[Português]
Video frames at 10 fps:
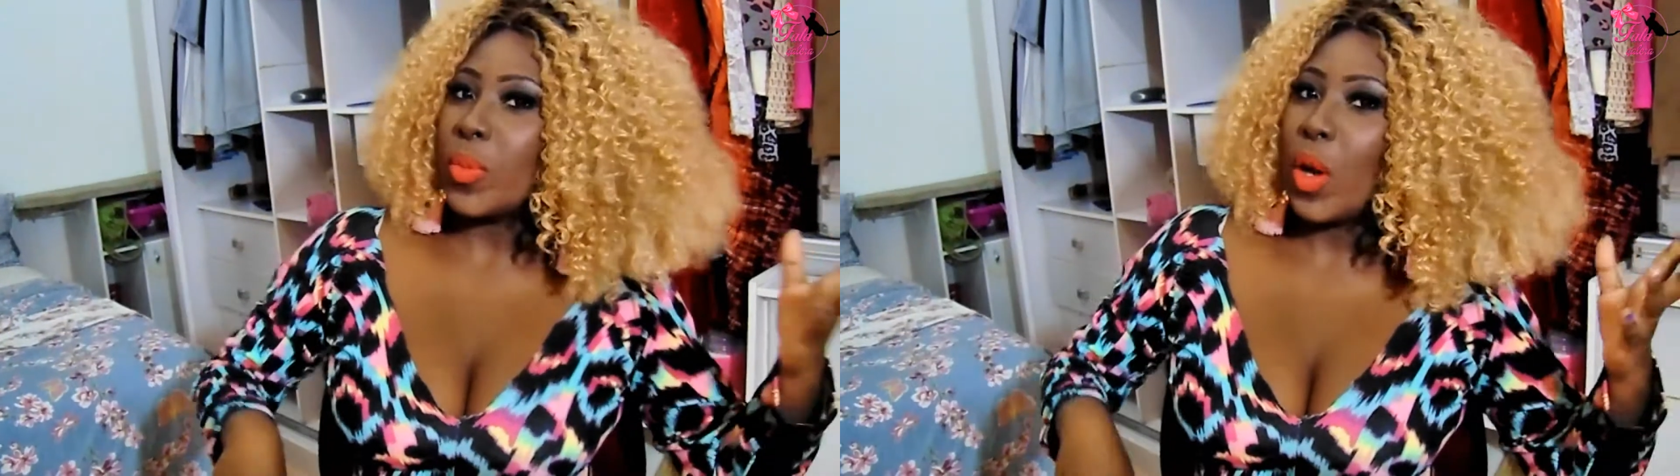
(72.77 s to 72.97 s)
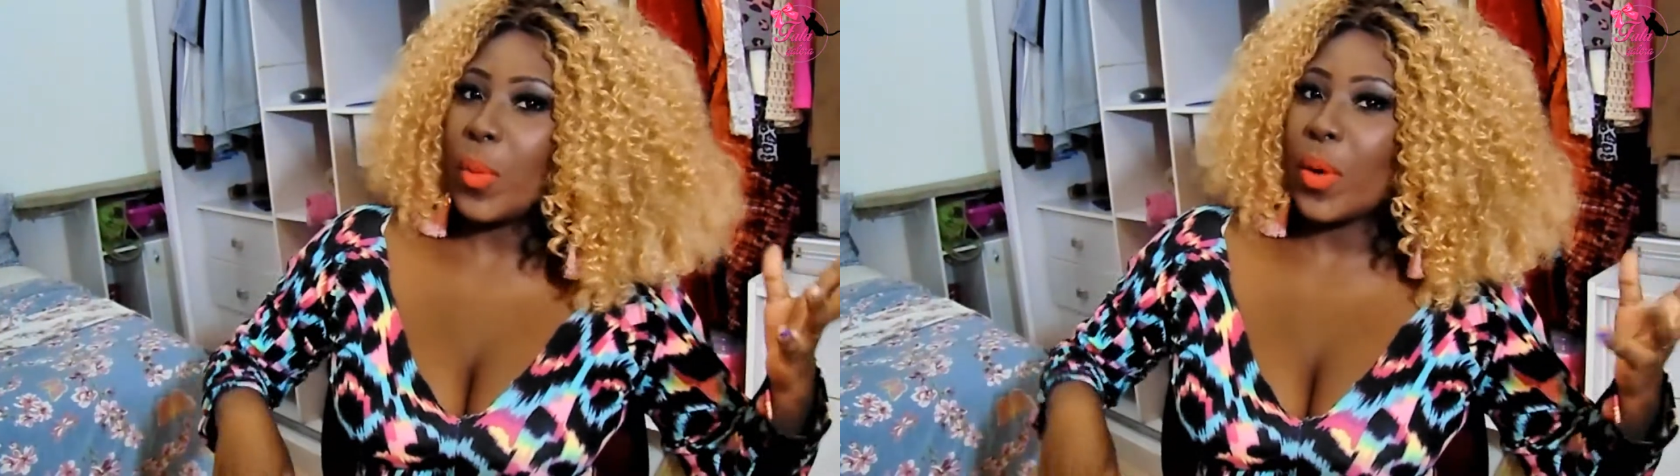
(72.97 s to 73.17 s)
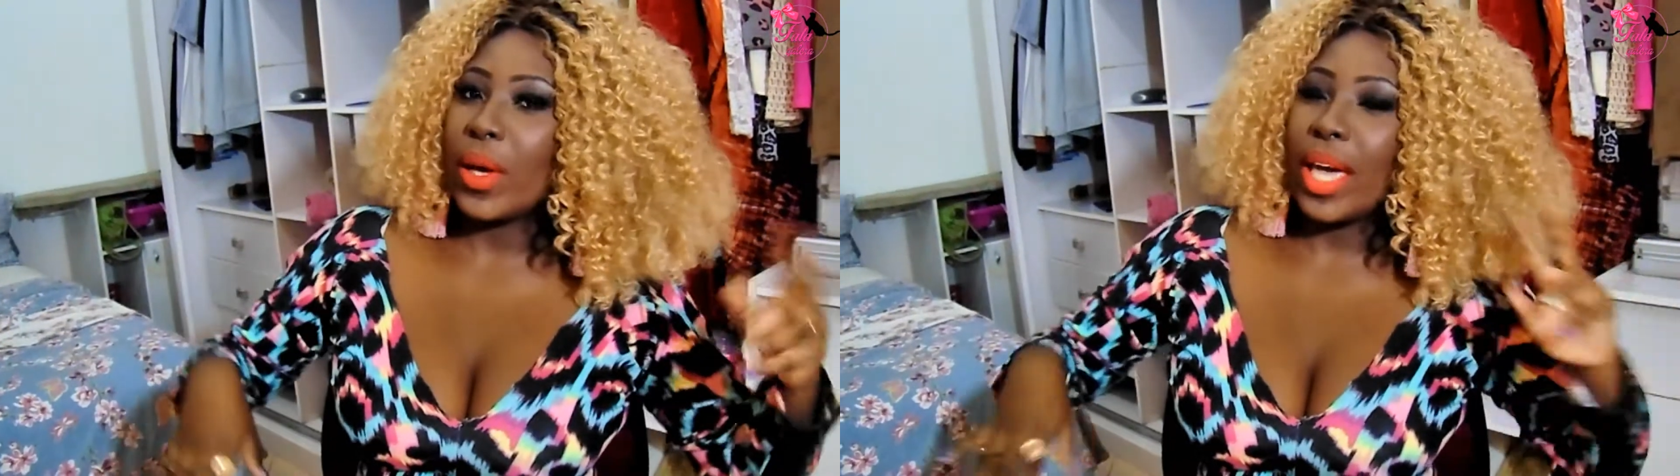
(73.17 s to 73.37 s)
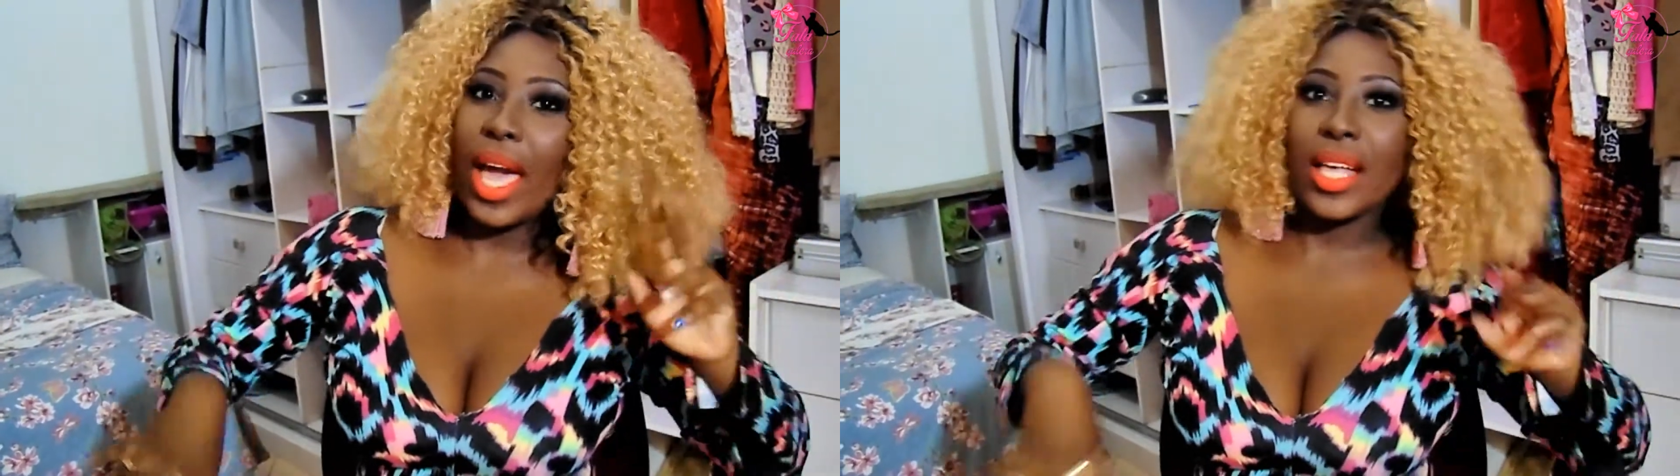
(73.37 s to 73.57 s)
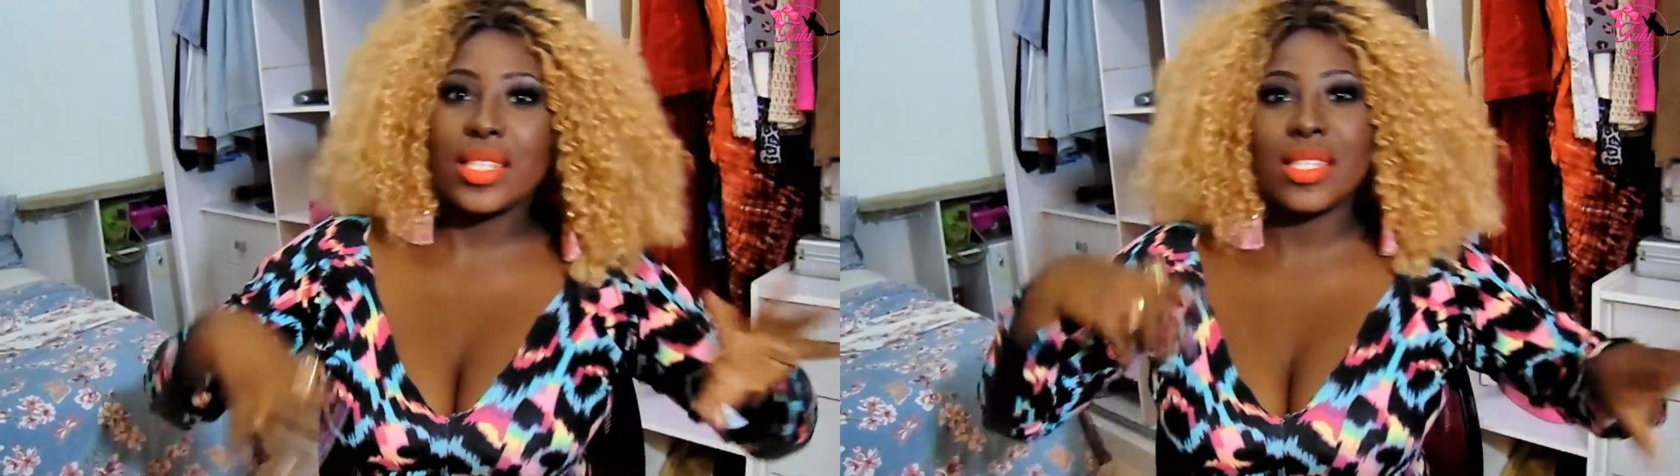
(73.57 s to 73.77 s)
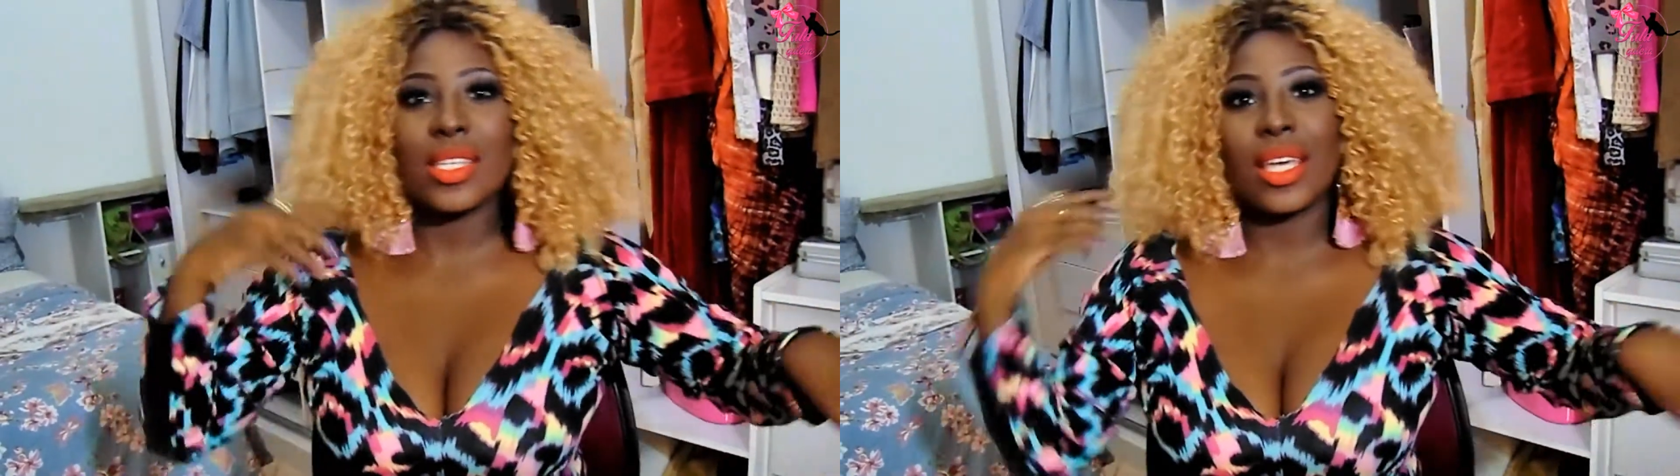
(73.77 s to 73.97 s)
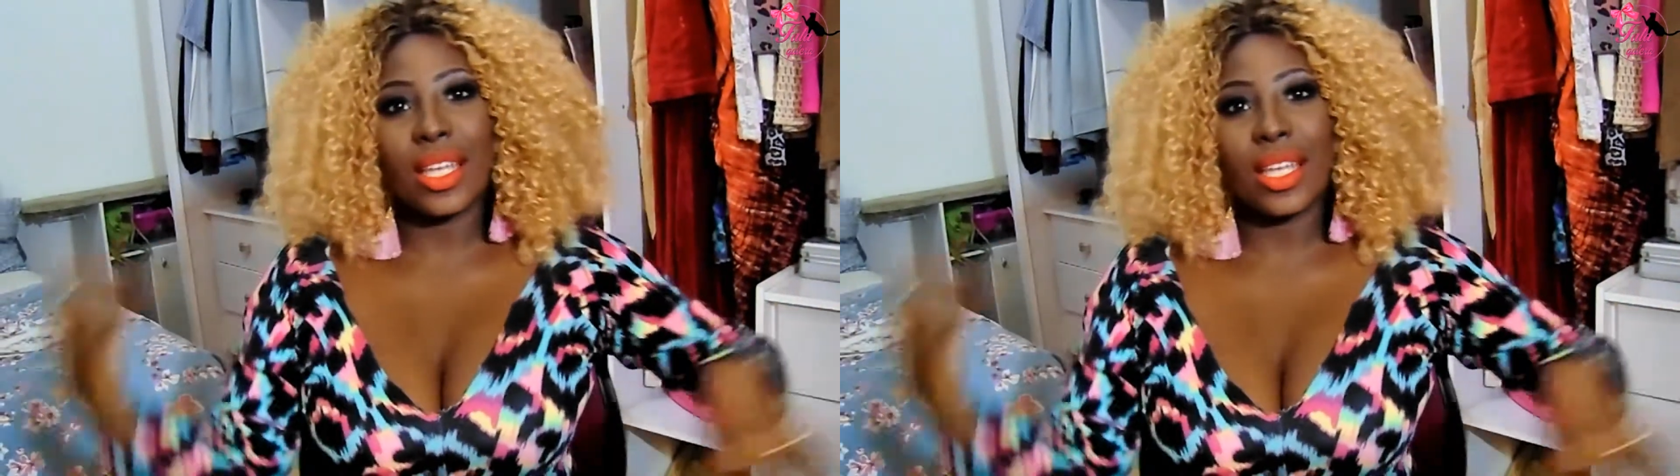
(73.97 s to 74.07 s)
não me conhece,